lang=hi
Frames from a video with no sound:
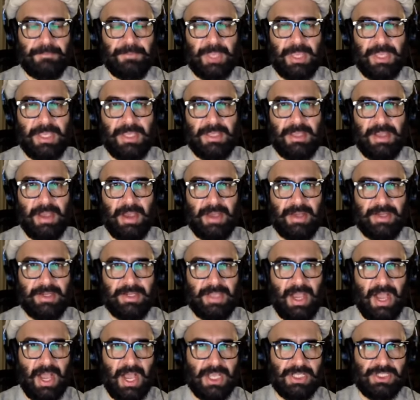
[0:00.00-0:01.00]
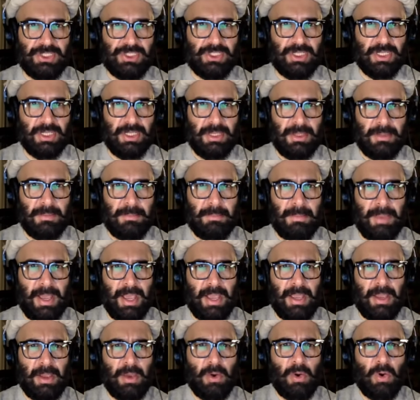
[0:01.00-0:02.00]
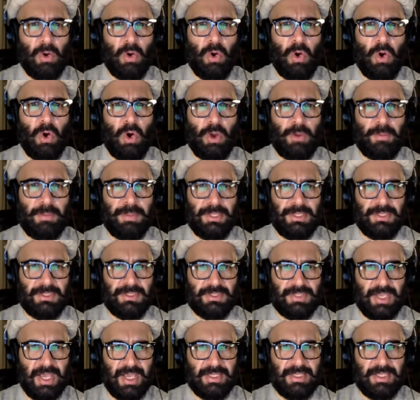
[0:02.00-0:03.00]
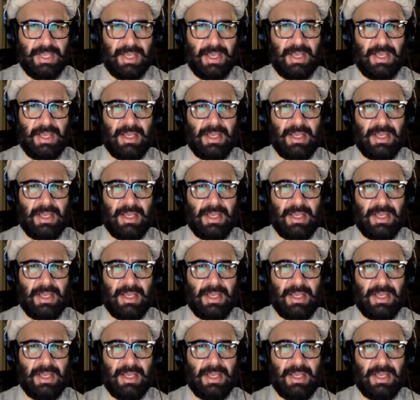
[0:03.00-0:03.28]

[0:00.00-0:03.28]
नहीं आ रही आज मैं और भी ज्यादा